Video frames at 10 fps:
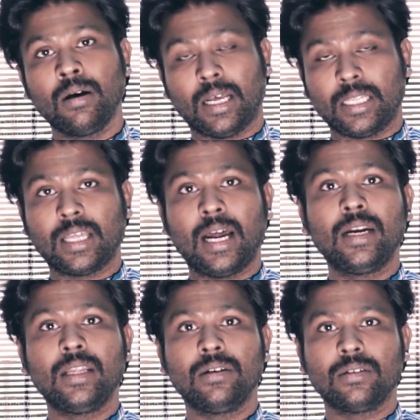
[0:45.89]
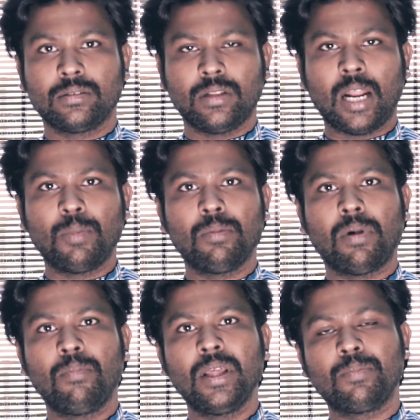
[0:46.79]
அதை தாண்டி நார்மல்
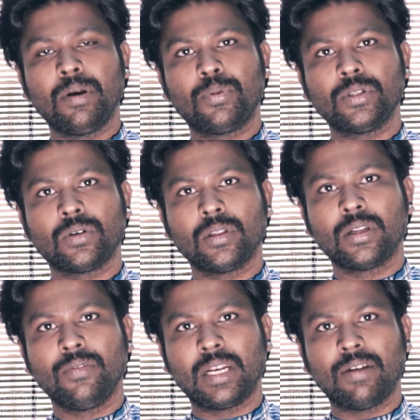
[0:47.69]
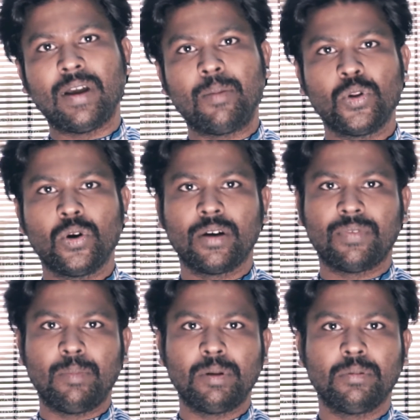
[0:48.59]
பப்ளிக் பீப்புள்ஸ் வந்துட்டு வீட்டில் ஃபேமிலியோட
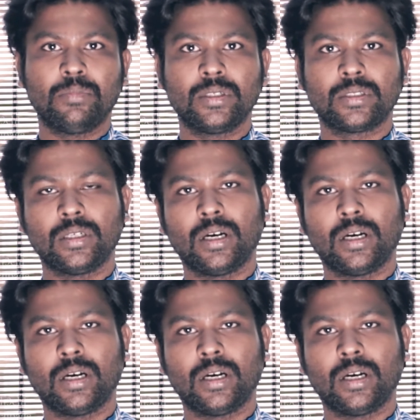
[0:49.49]
ஃபேமிலி மெம்பர்ஸ்